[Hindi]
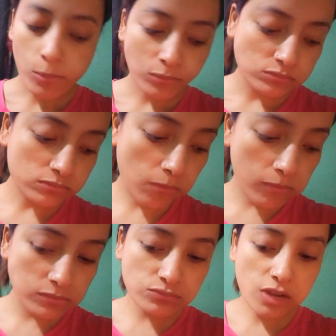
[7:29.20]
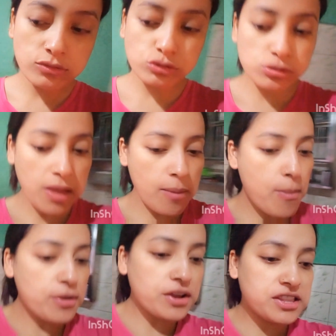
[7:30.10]
हम्म, तो मैं
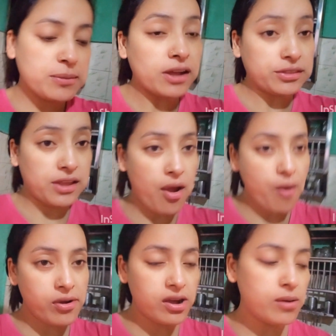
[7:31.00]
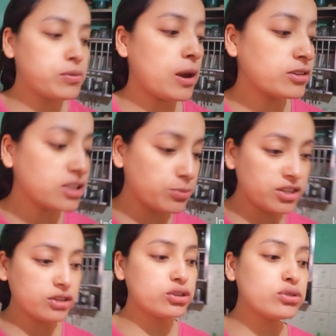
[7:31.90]
मम्मी करते बातें अब फटाफट सब्जी
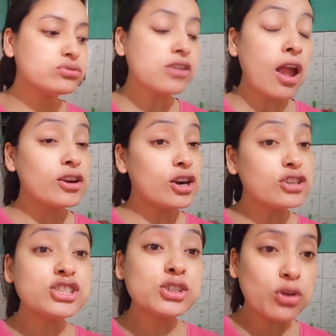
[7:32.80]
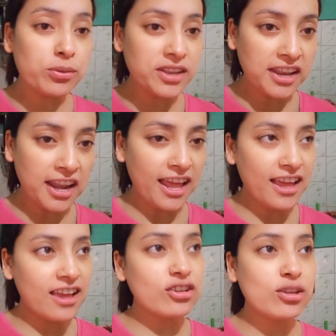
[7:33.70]
रखती हूँ और चीकू को भी नहीं
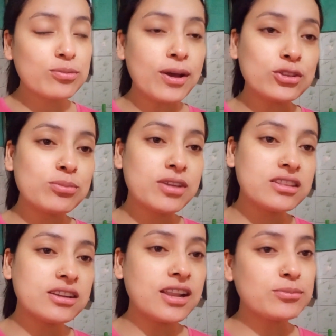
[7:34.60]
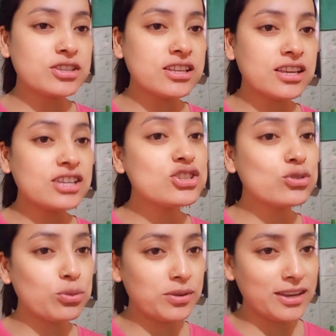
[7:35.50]
नहलाया है क्योंकि बातों में इतना टाइम से लगेगी
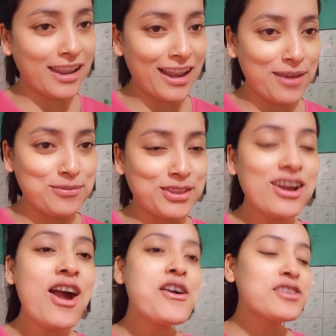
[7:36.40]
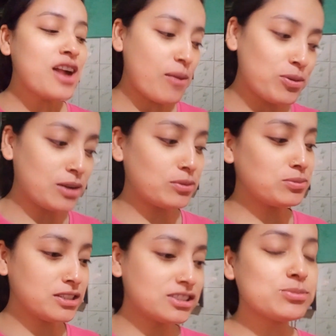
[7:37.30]
चीकू को भी नहीं नहलाया अभी तक अब फटाफट
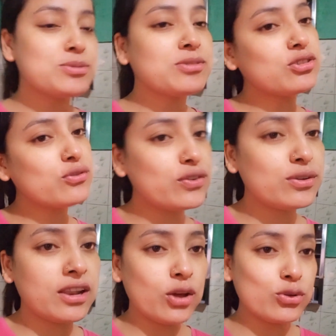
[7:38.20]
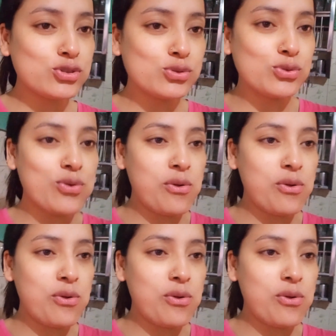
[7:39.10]
पहले सब्जी बनाती हूँ फिर नहलाऊँ चीकू को